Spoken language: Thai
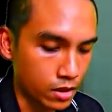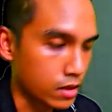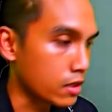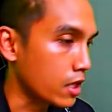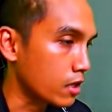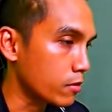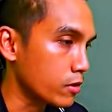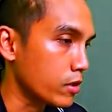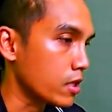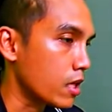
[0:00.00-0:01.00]
อาสาเข้าไป
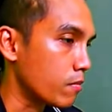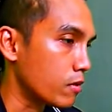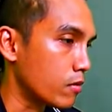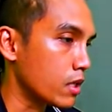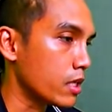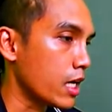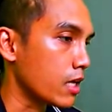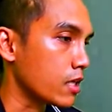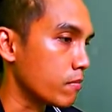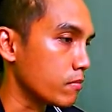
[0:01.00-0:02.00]
ช่วยทำเพราะว่าอยา
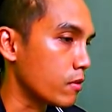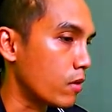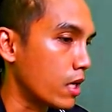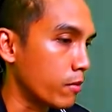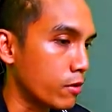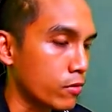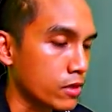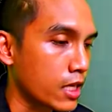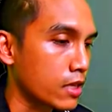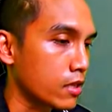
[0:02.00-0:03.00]
กทำถวายพระอง
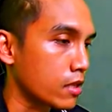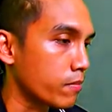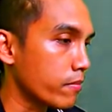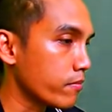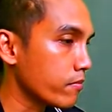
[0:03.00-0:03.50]
ค์ท่านนะครับ